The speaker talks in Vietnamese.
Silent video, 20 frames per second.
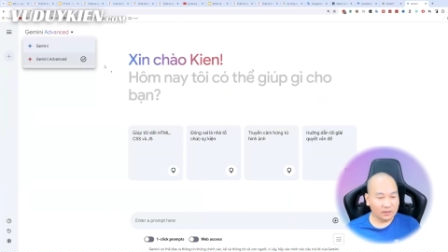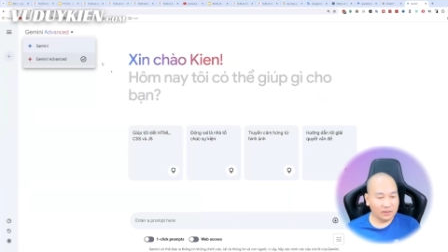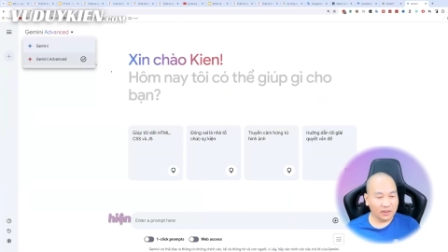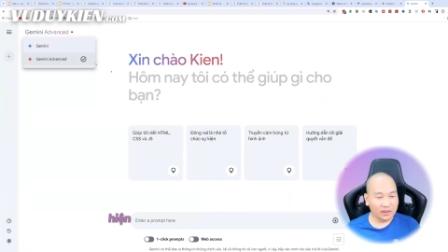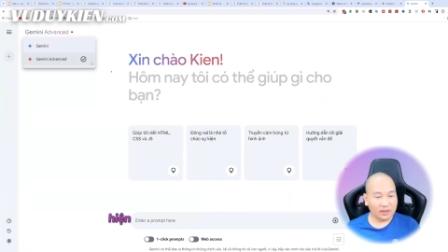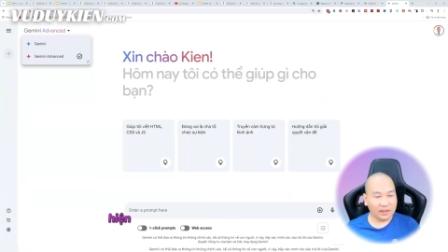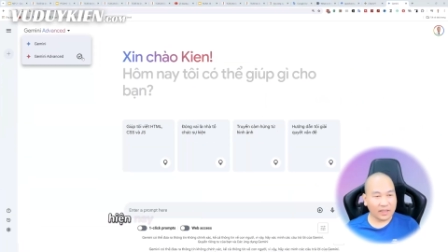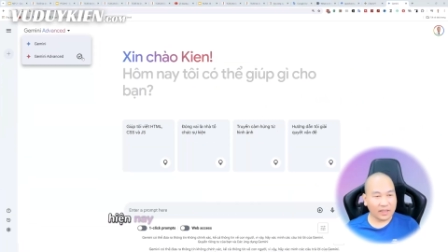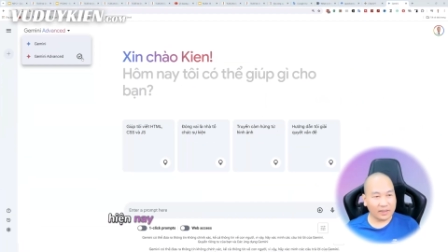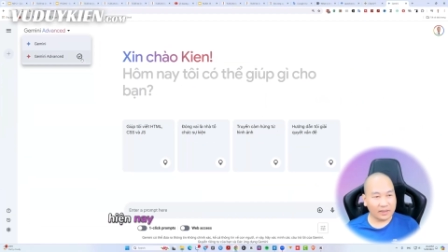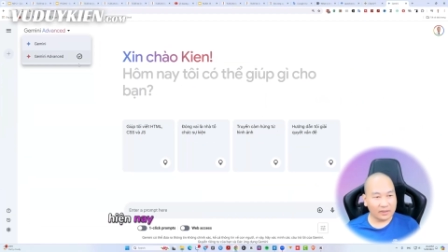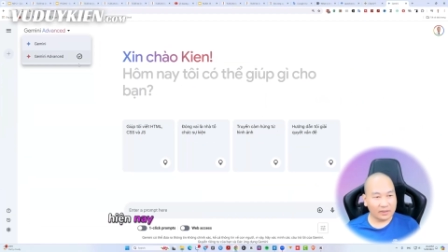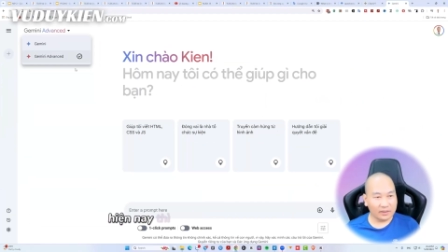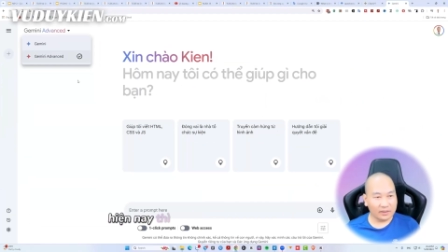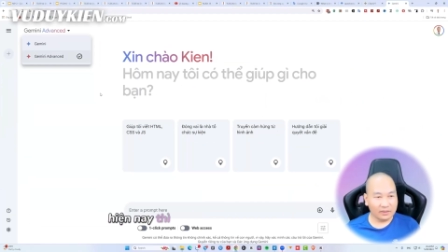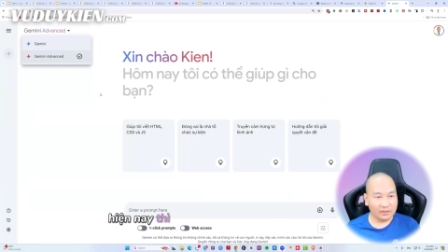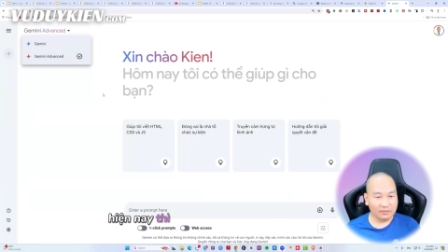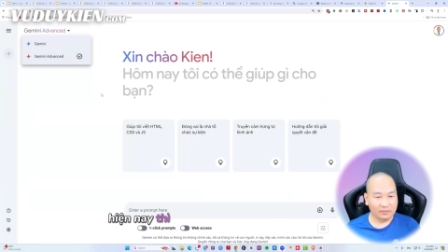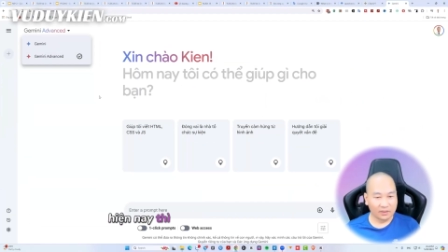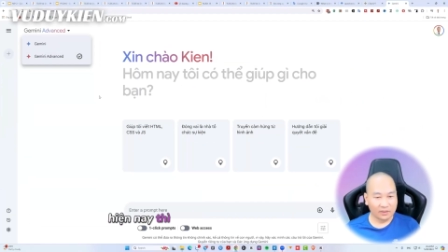hiện nay
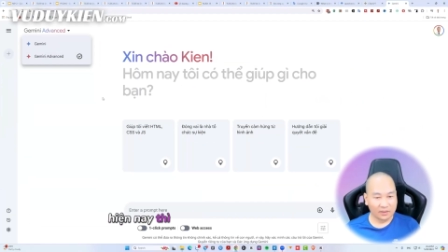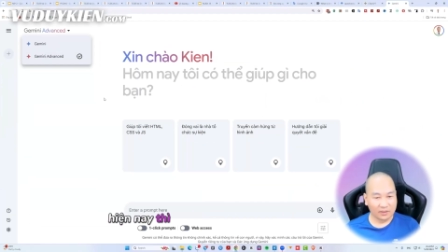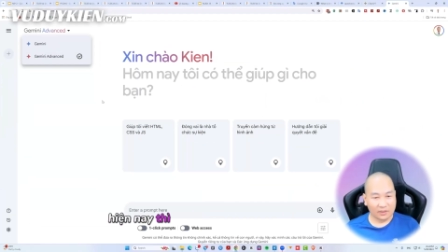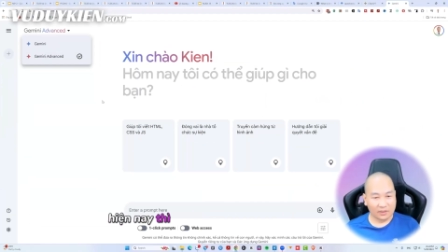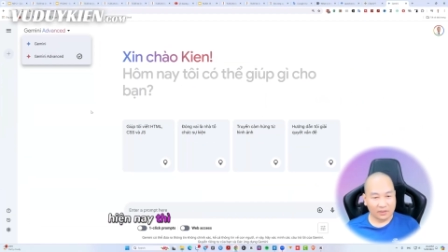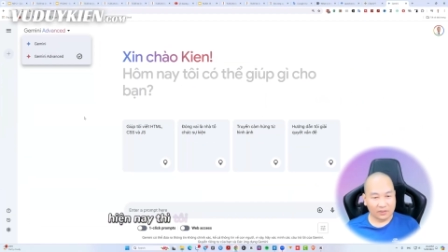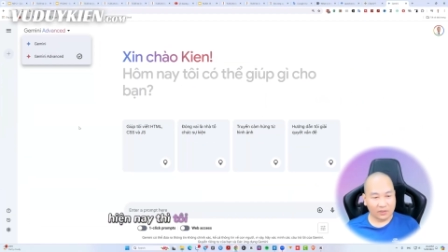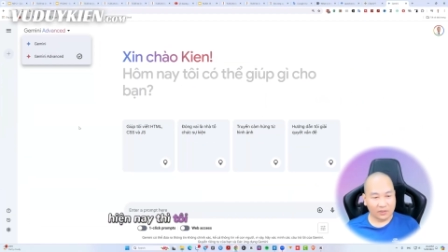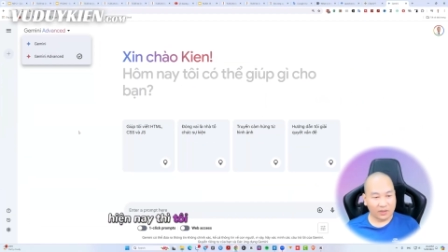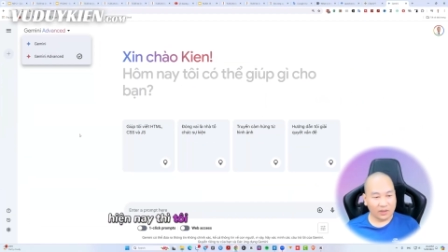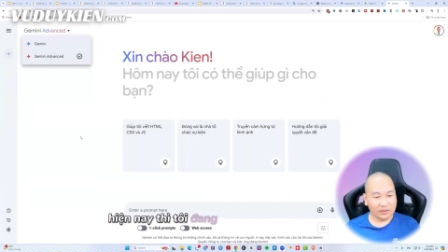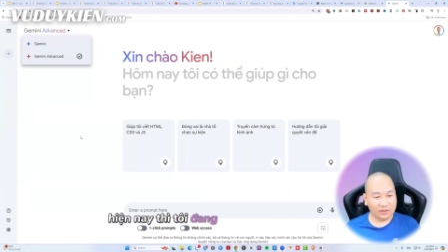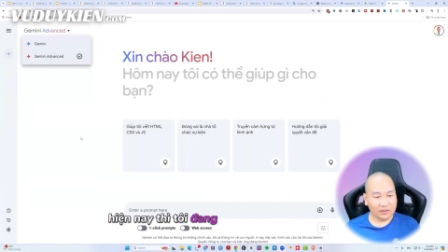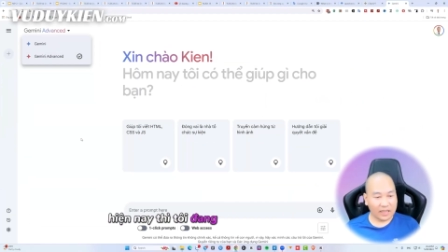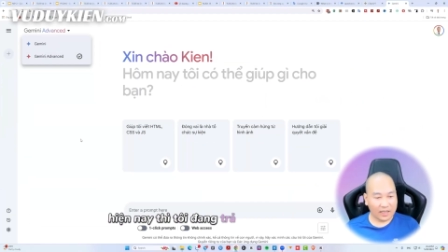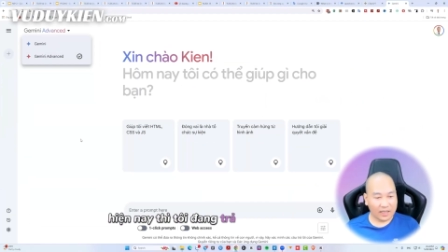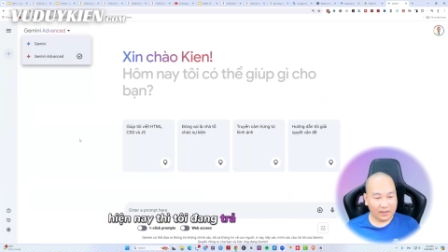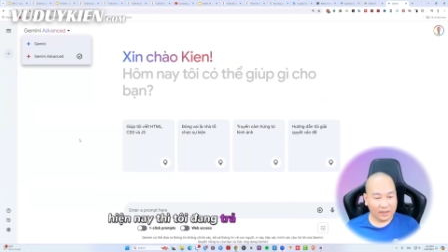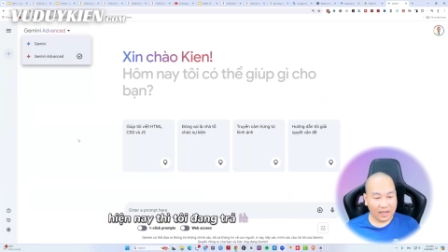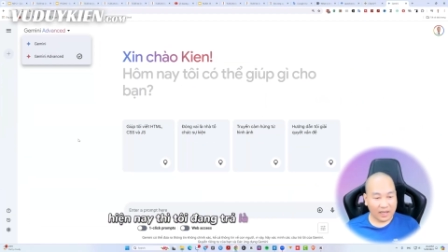thì tôi đang
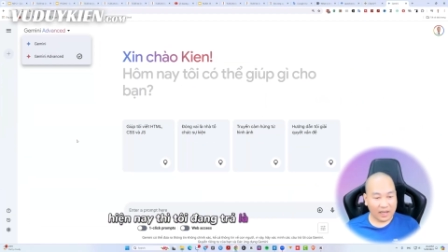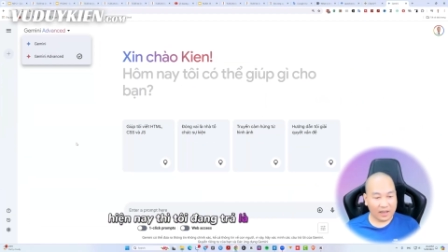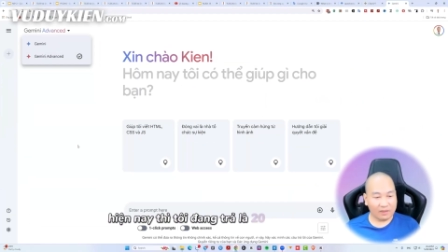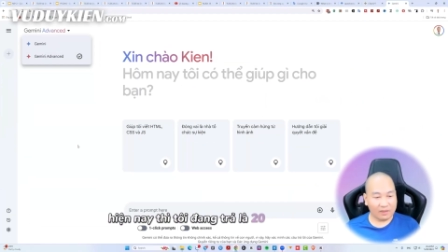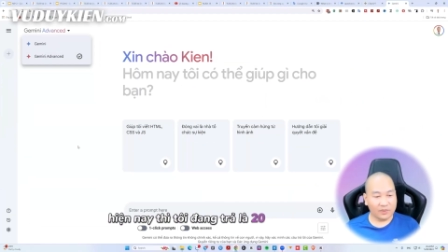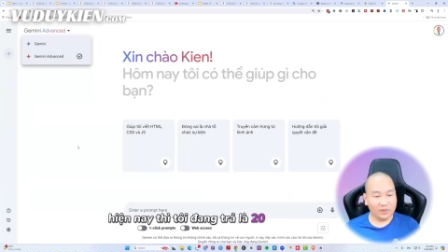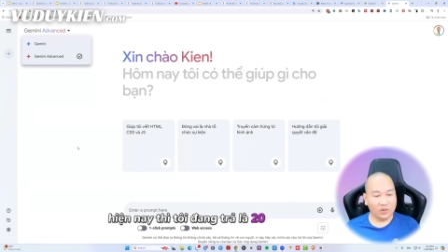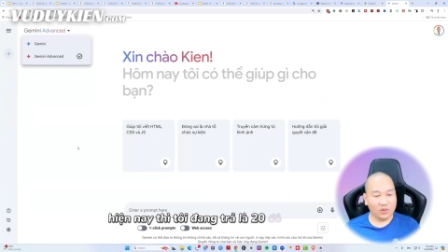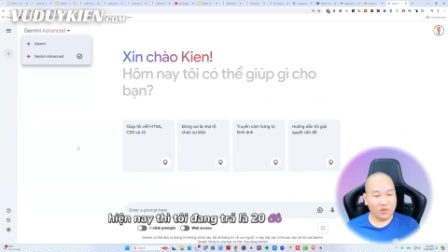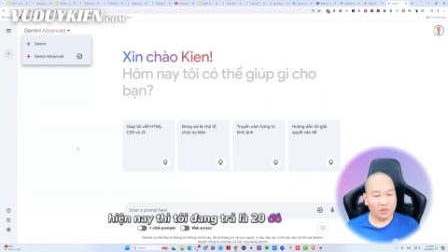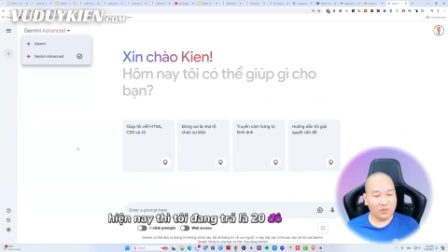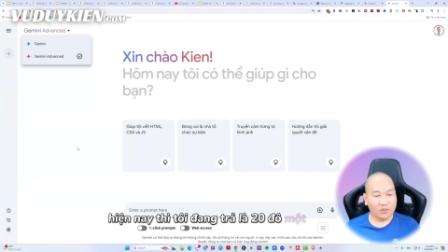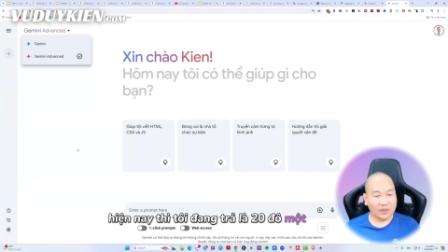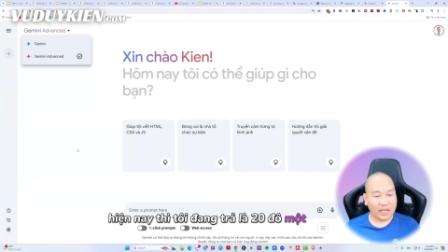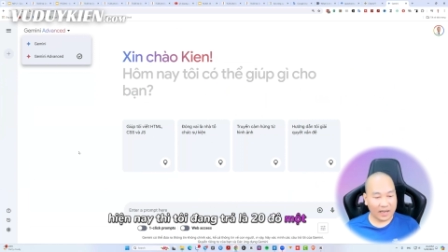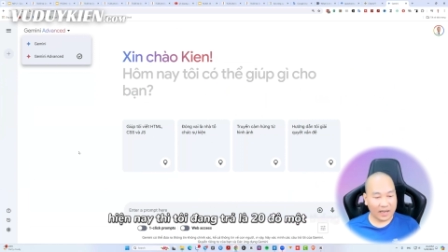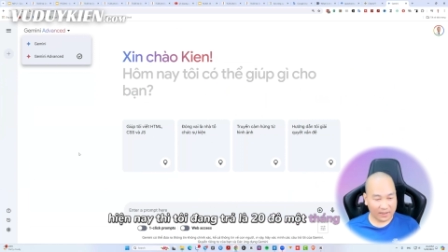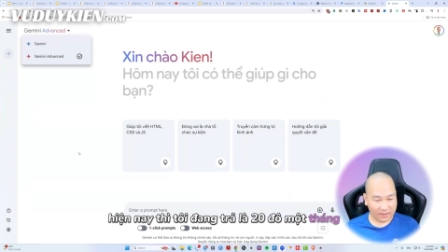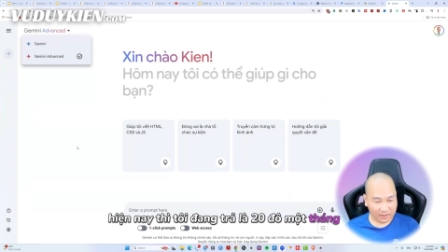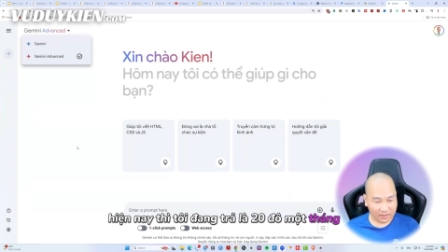trả là 20 đô một
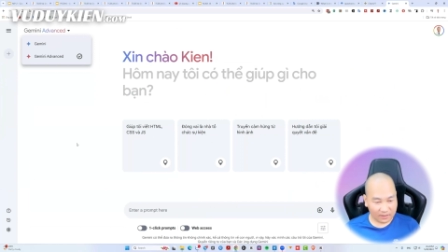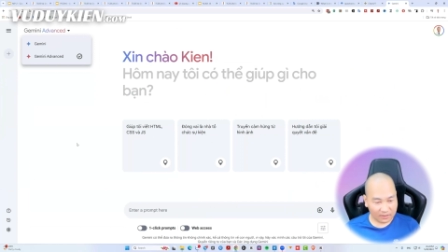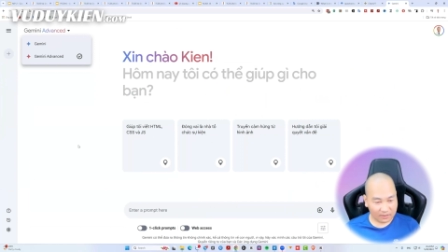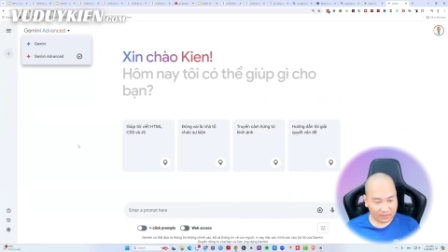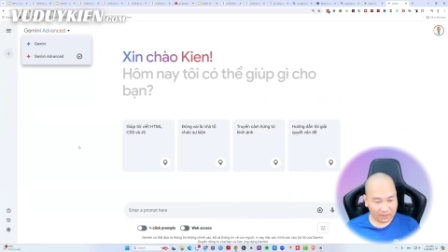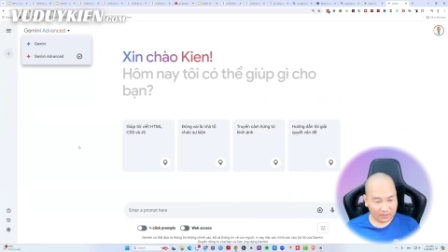tháng.